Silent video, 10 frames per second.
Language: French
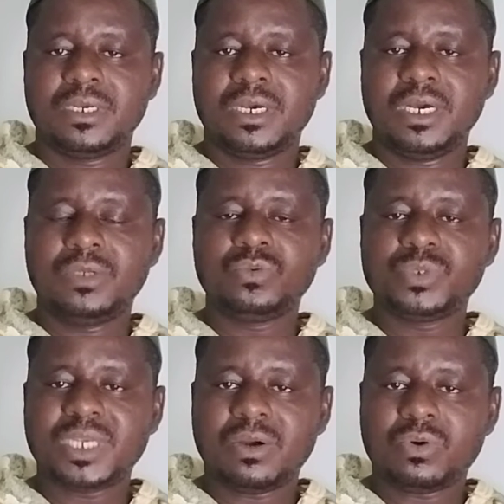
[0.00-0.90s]
en
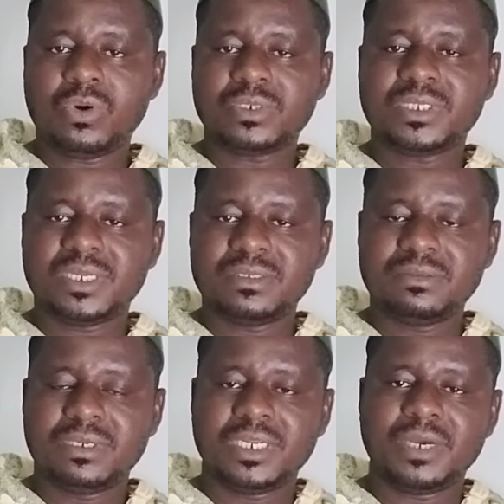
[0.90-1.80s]
nous accordant
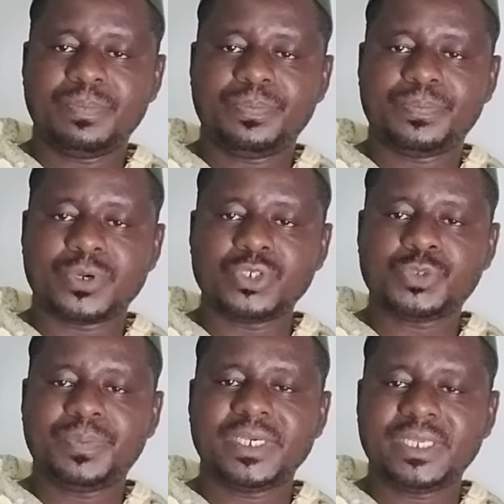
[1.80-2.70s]
la
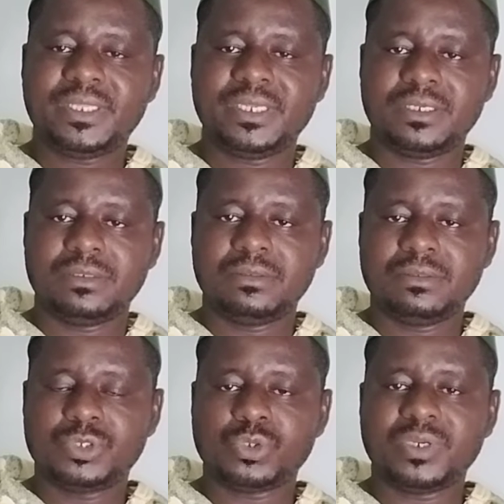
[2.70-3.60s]
prospérité,
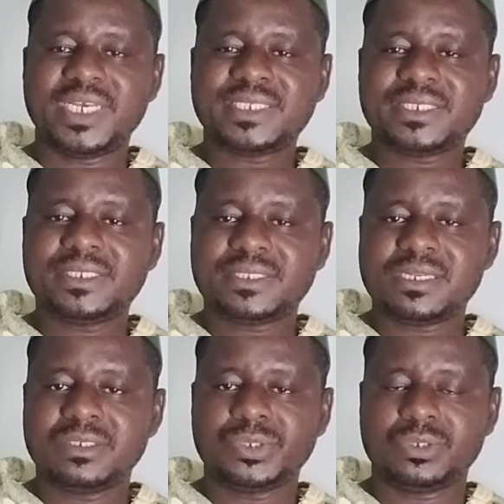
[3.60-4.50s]
son
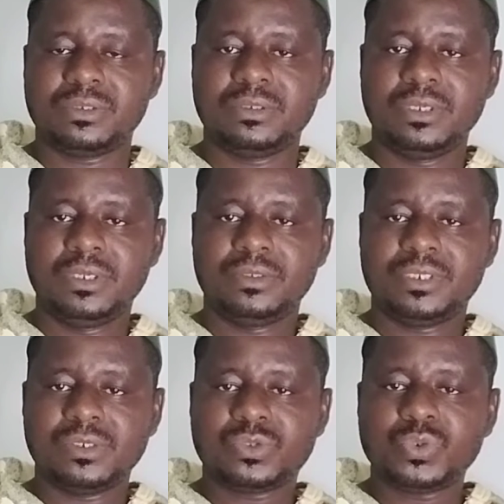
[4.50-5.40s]
assistance
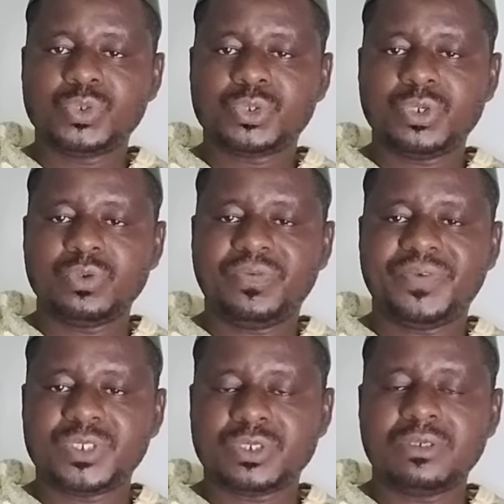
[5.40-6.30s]
dans tout ce que nous
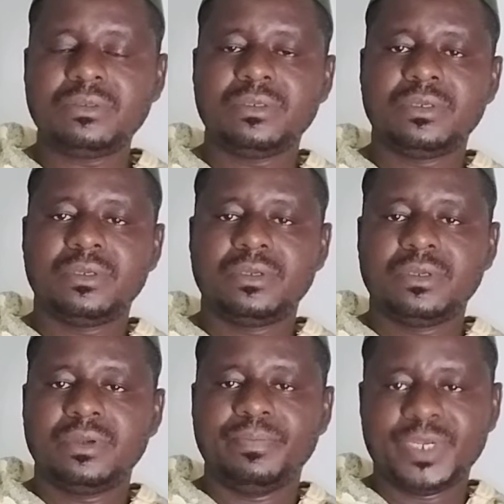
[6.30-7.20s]
faisons,
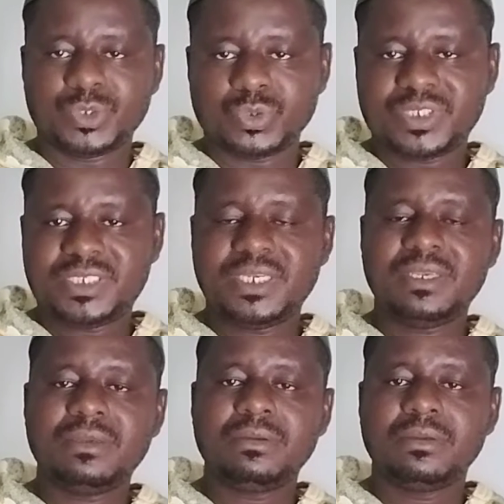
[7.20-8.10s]
mais
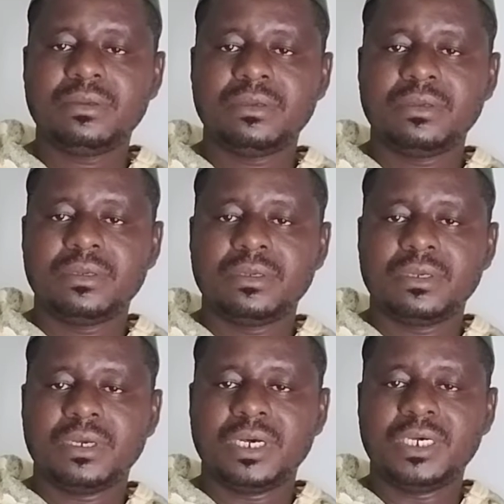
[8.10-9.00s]
aussi
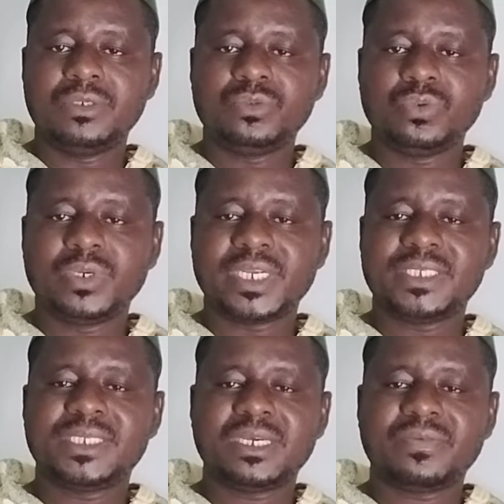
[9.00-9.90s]
en nous
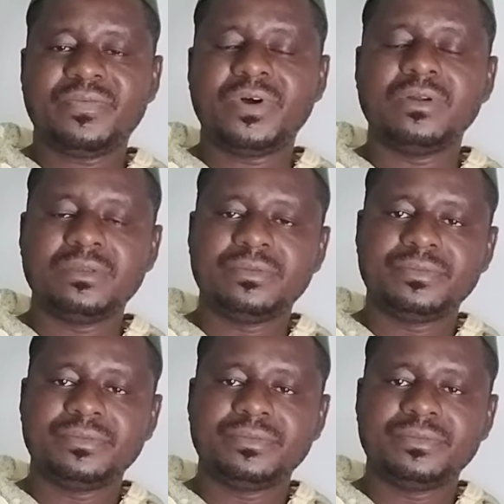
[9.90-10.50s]
réservant